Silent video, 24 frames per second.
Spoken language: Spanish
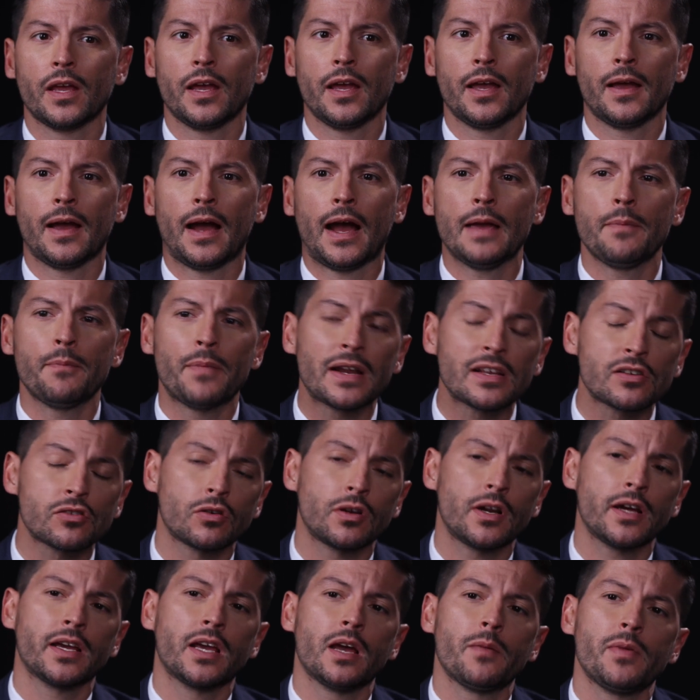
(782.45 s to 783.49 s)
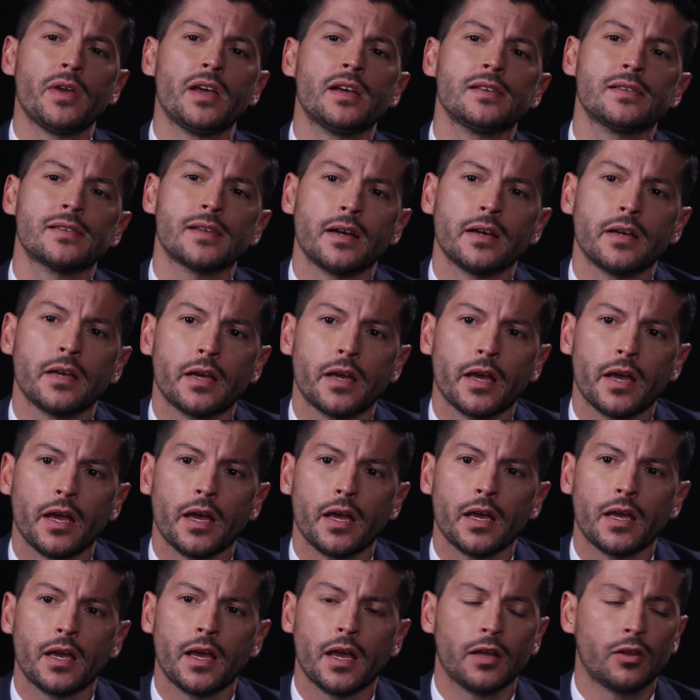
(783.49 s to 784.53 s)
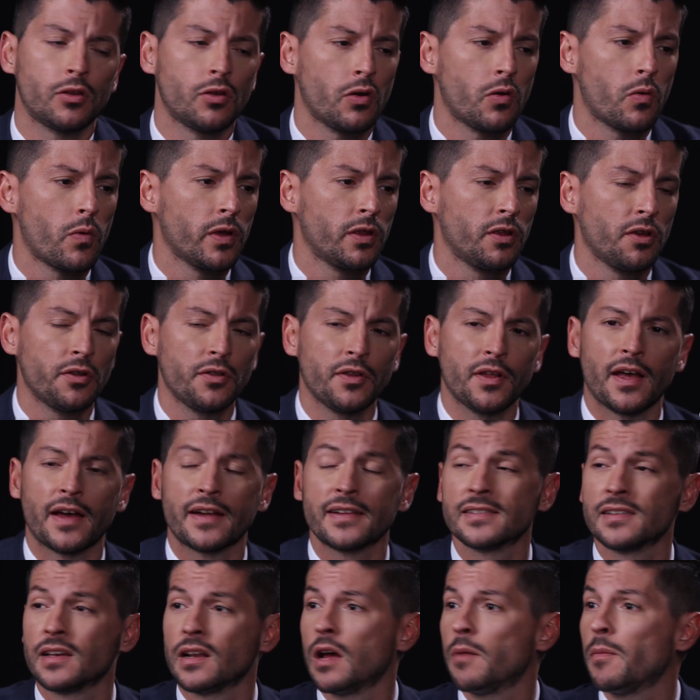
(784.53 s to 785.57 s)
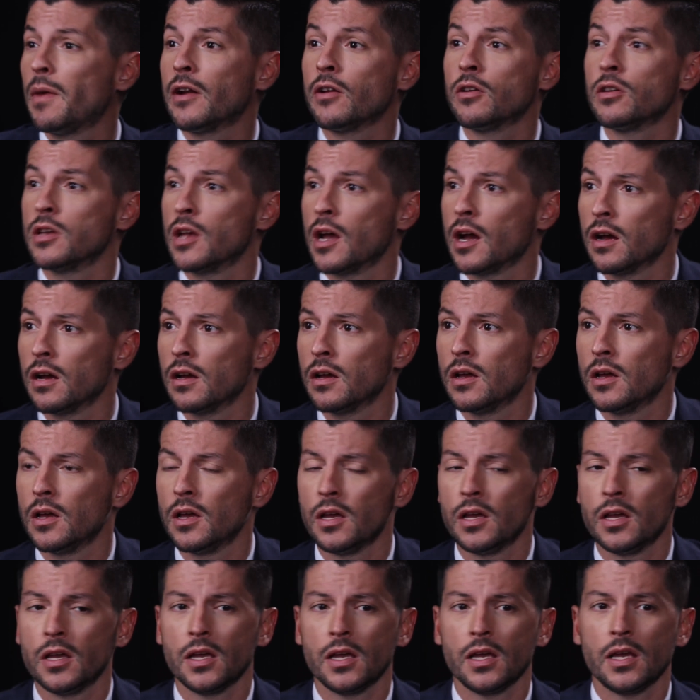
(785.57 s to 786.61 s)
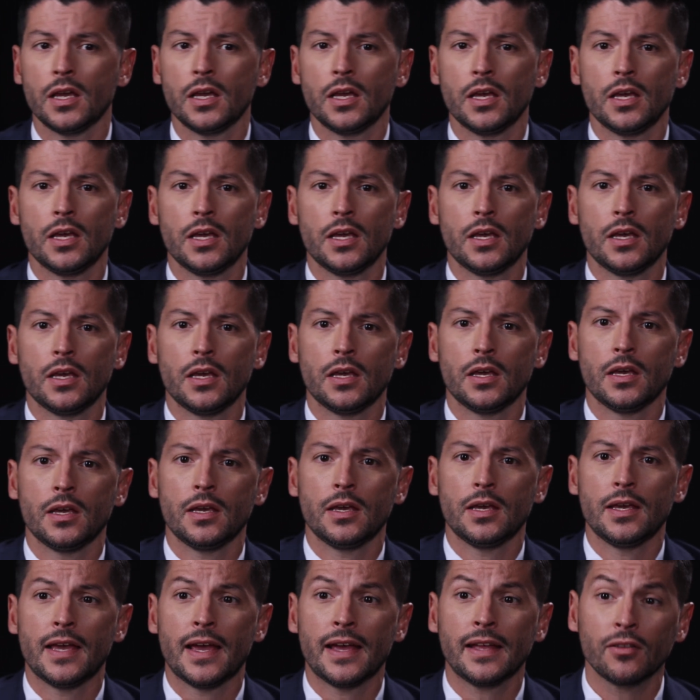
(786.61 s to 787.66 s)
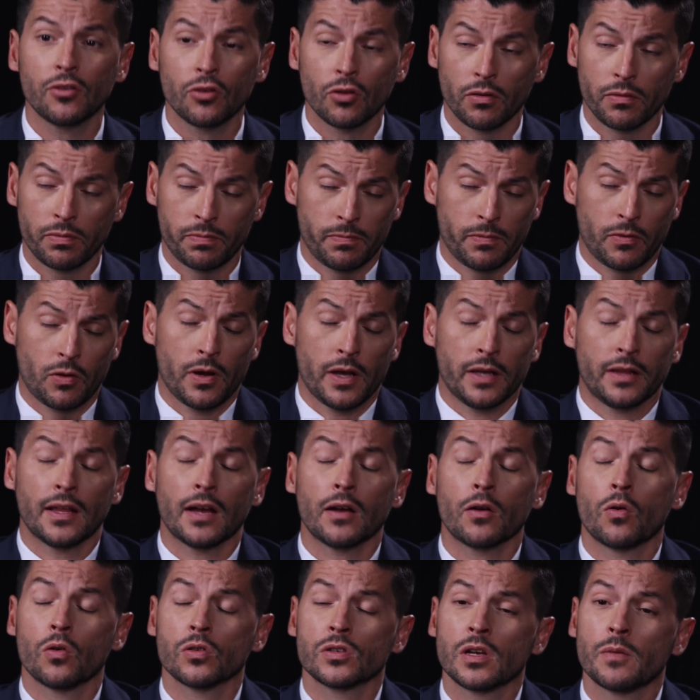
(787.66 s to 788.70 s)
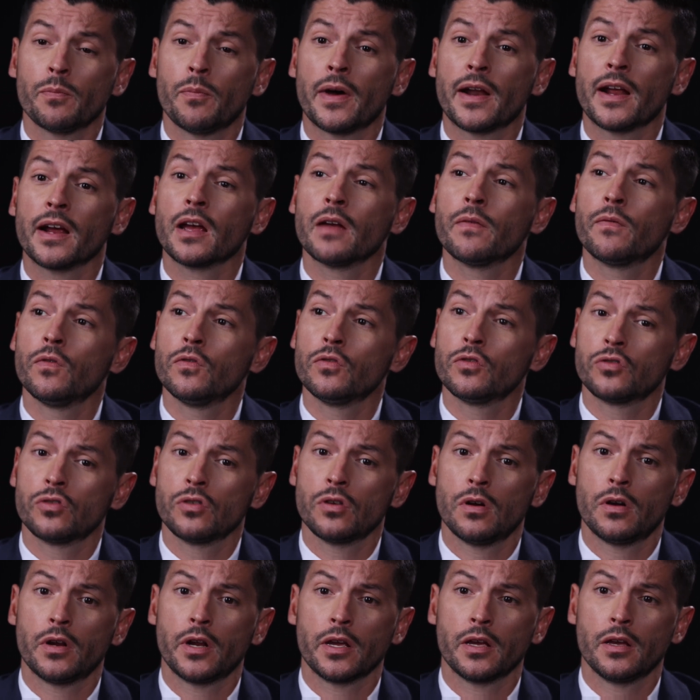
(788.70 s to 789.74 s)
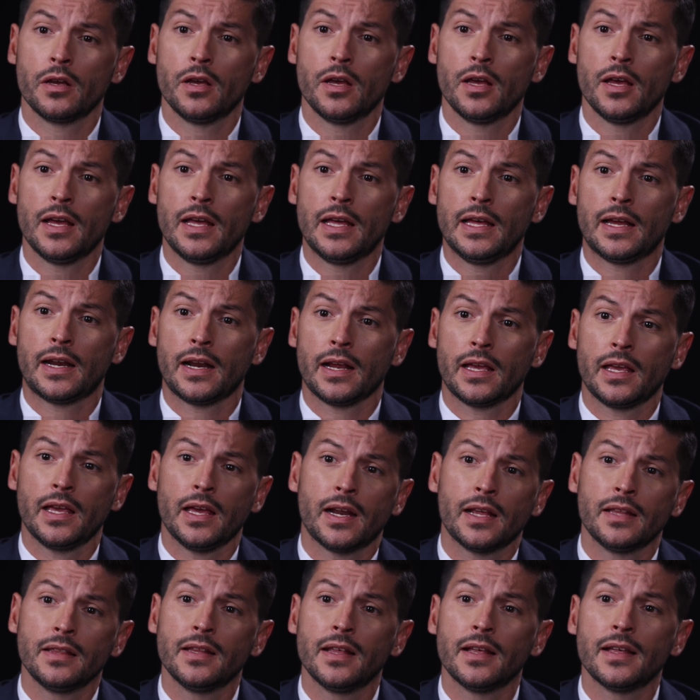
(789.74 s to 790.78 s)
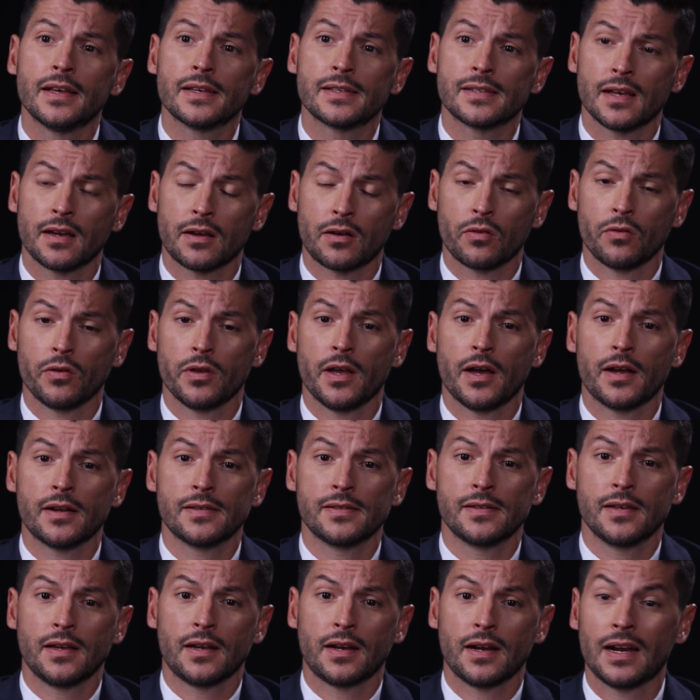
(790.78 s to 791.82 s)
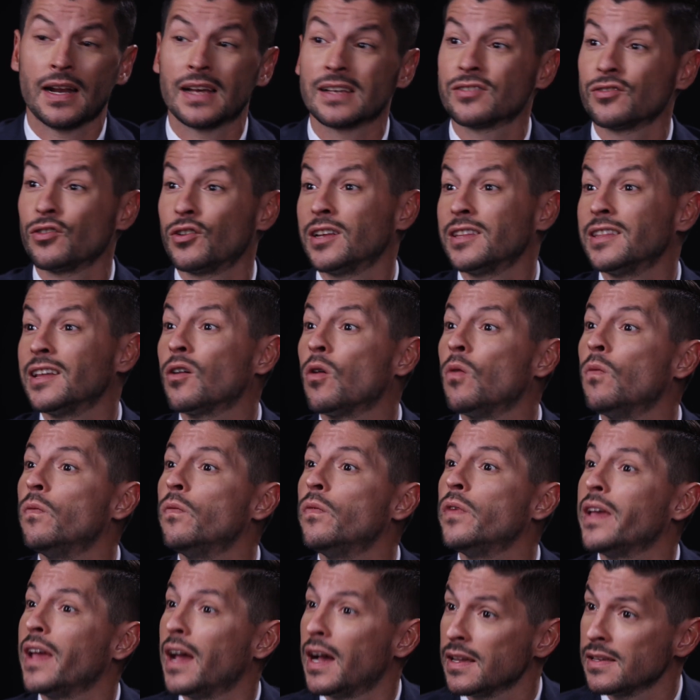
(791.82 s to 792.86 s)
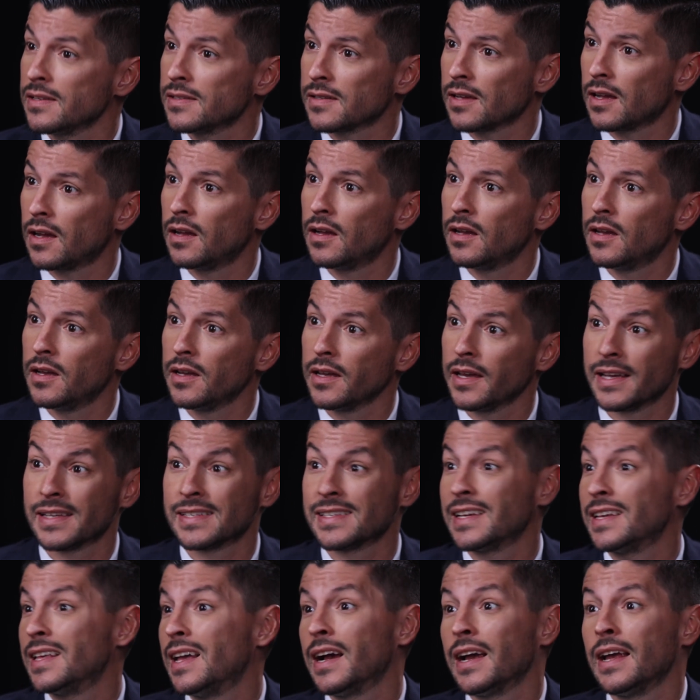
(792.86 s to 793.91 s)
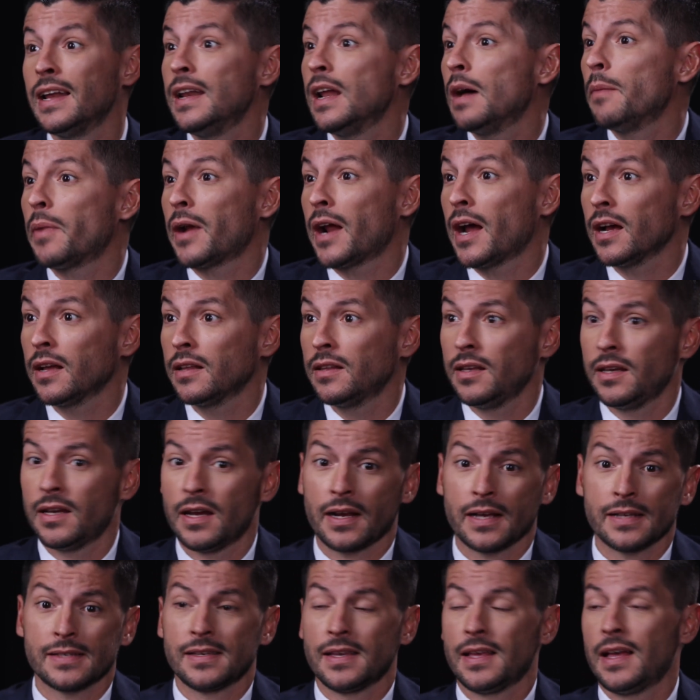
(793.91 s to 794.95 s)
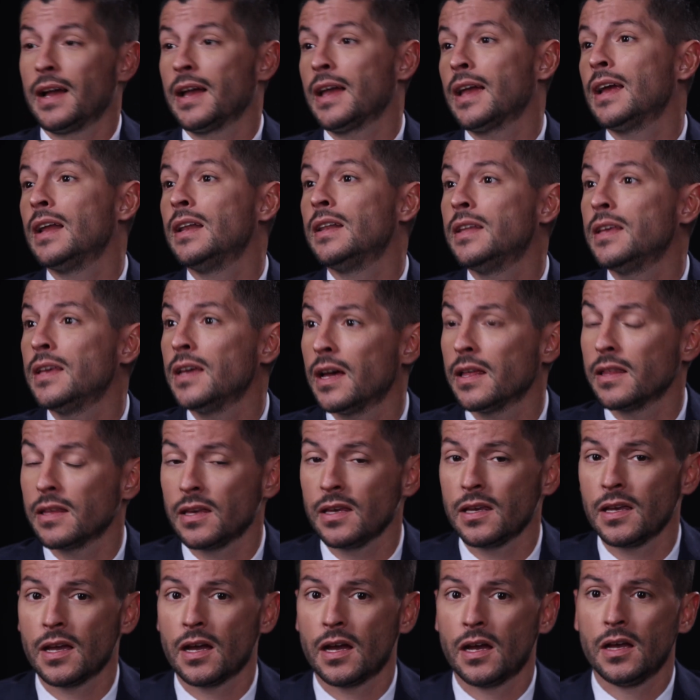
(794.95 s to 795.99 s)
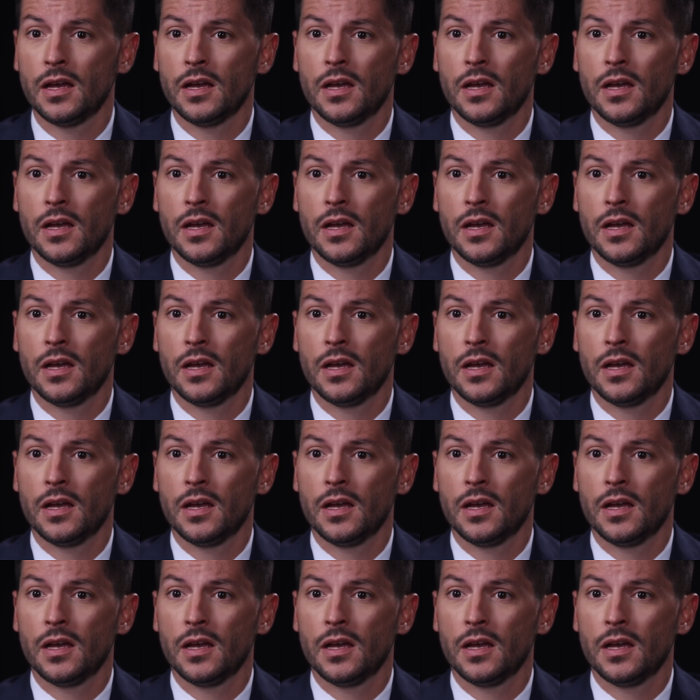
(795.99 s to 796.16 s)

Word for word: Eh, hay personas que piensan que, que, esto es cuestión de darse la mano y ya. Y, estas cosas para que funcionen requieren de desarrollarse relaciones de confianza que se dan en la práctica, que se dan en el día a día.